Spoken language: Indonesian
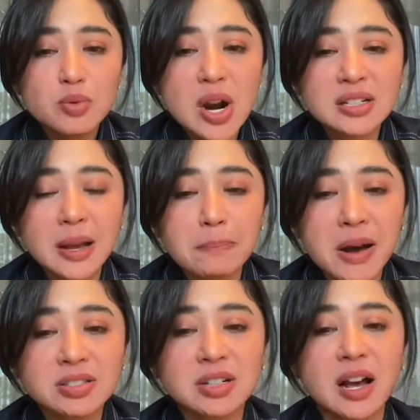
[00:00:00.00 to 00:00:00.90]
bulan
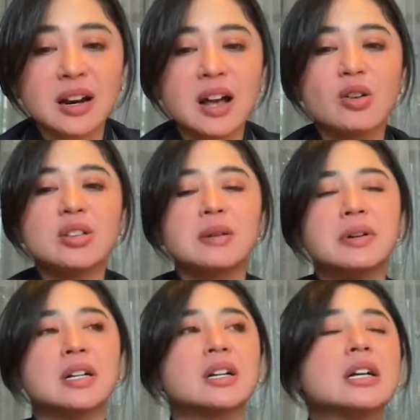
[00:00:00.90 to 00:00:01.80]
sapar sekarang oh iya
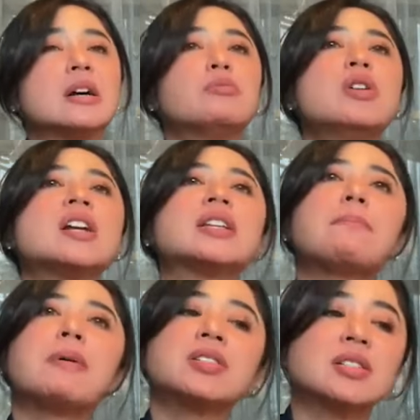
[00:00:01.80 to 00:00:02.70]
benar bulan
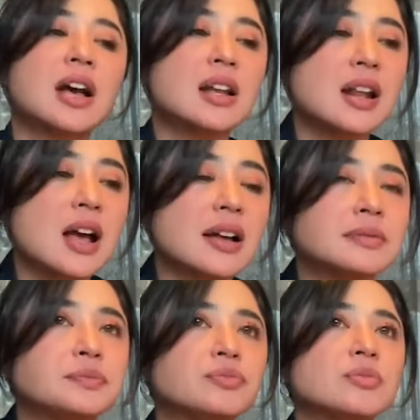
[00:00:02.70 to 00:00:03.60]
sapar
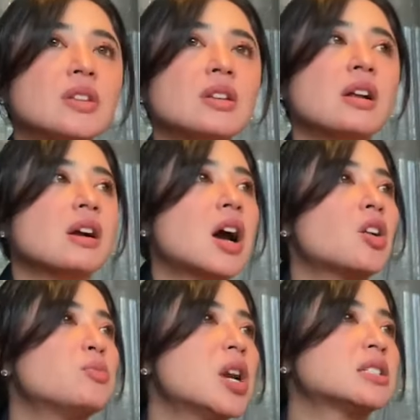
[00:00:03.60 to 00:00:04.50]
sekarang
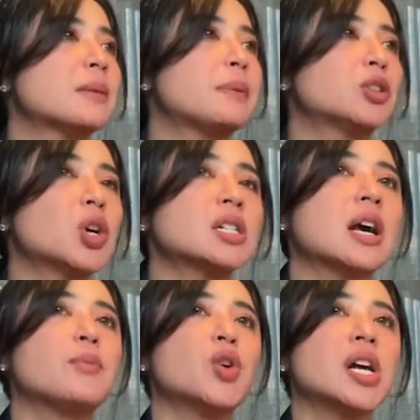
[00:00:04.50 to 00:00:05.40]
kalau bulan sapar tuh kan
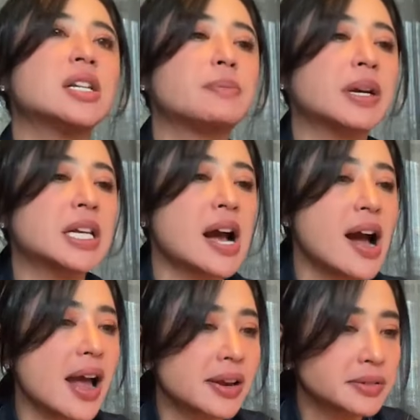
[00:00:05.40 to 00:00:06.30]
nggak boleh ada
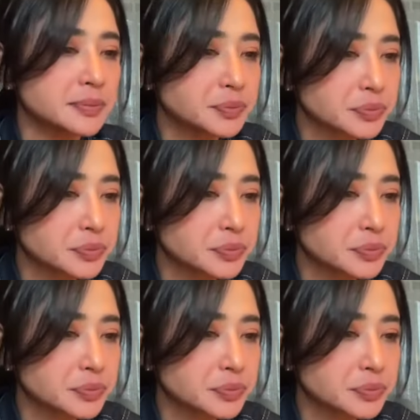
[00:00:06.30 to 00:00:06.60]
pernikahan